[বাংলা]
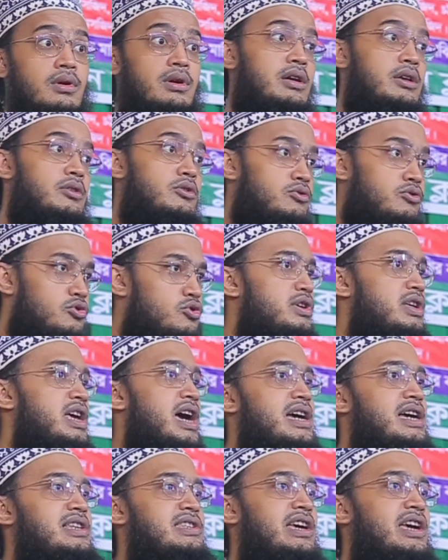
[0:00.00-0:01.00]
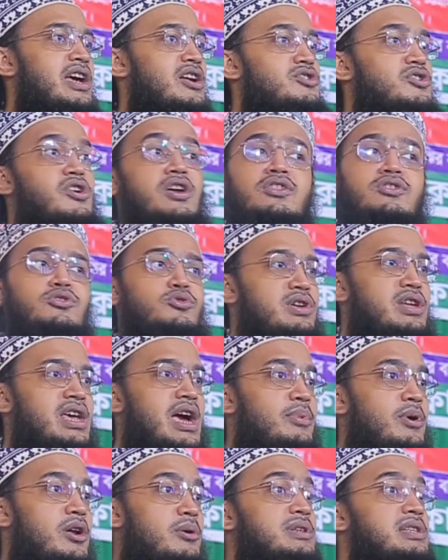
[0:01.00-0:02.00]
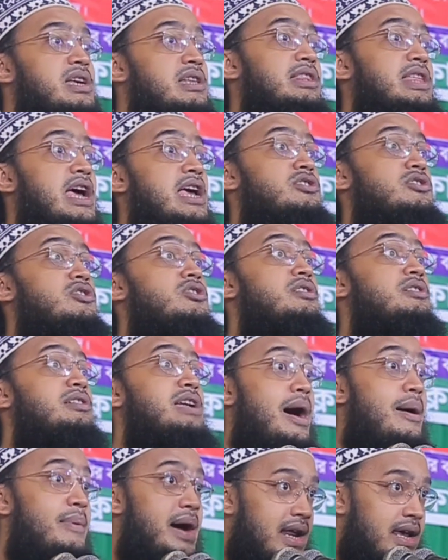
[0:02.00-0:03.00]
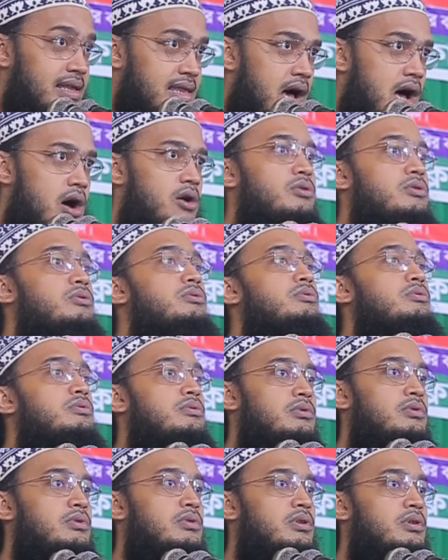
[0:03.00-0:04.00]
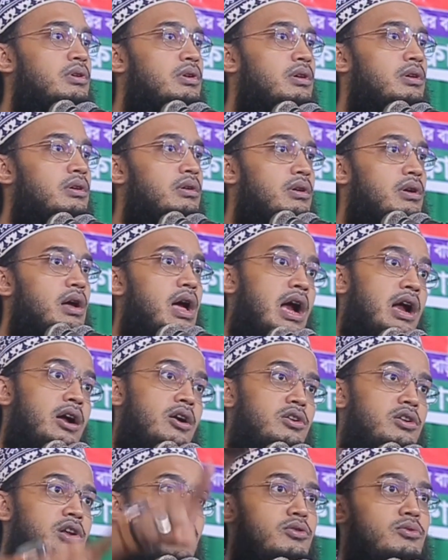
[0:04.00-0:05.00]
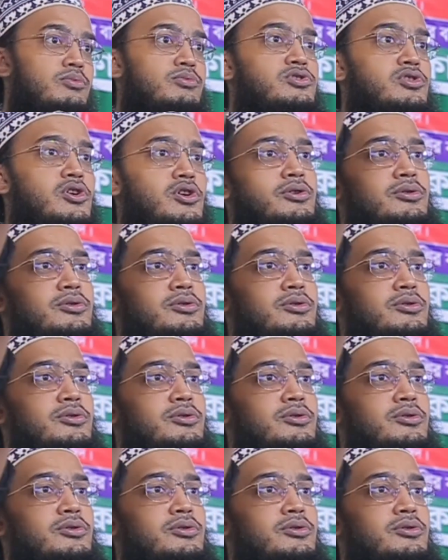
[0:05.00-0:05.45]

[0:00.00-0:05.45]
কিন্তু দুনিয়াকে জিজ্ঞেস করেন দুনিয়া বলবে যে তেইশ ঘন্টা আমারে দাও এক ঘন্টা গুঞ্জ